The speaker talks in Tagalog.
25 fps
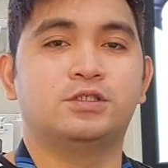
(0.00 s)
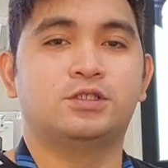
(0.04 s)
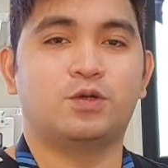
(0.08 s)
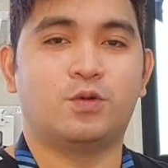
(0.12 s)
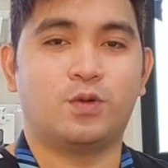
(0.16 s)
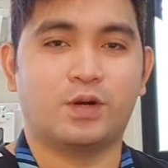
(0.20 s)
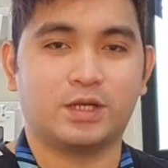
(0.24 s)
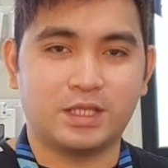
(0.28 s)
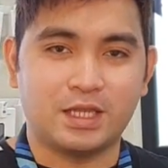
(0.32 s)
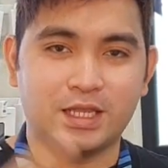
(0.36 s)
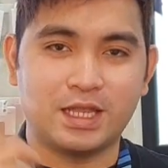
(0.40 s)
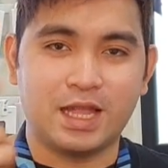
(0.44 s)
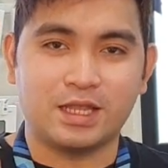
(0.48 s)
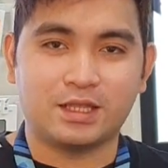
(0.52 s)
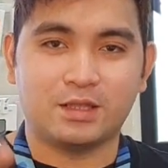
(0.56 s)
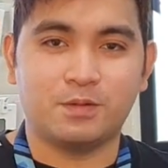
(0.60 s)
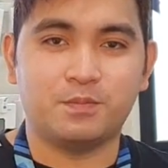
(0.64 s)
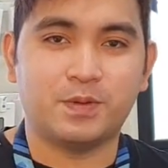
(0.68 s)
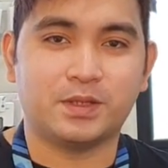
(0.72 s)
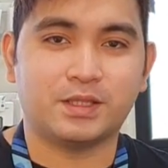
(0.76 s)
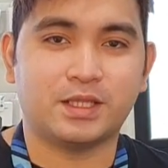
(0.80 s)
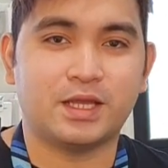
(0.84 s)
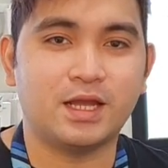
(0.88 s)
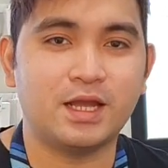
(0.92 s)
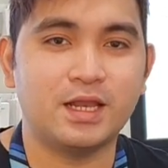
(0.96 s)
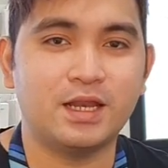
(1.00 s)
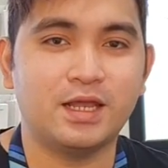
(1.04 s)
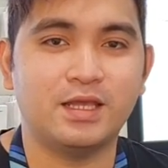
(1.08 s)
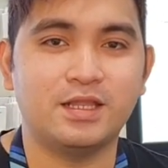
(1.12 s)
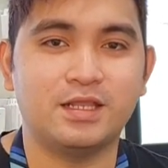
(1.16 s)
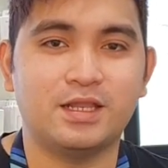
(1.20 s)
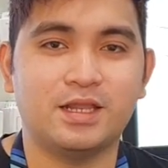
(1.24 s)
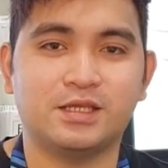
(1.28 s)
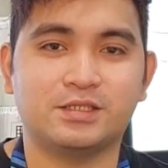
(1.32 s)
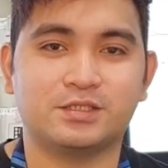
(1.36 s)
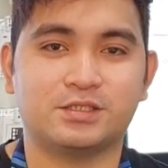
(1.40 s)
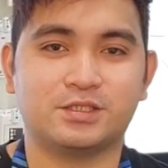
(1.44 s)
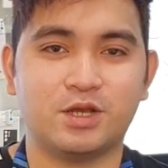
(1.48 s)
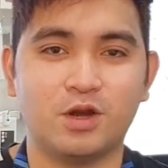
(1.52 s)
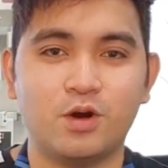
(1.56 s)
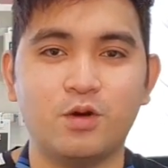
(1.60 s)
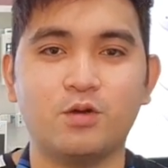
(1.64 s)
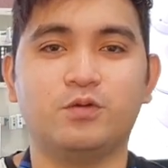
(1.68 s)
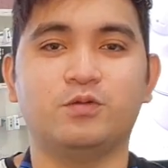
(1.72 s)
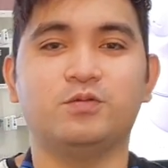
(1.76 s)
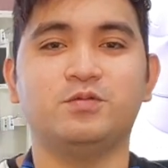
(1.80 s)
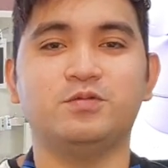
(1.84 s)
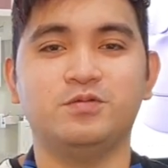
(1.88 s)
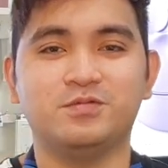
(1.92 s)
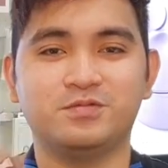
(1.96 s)
So wag na natin patagalin, let's
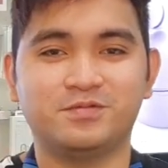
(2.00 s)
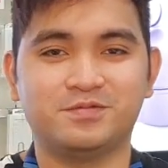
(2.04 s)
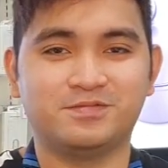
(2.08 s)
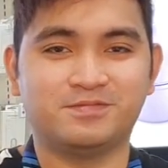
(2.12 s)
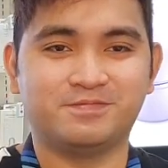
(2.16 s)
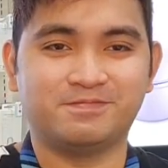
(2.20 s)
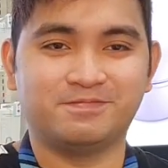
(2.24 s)
go!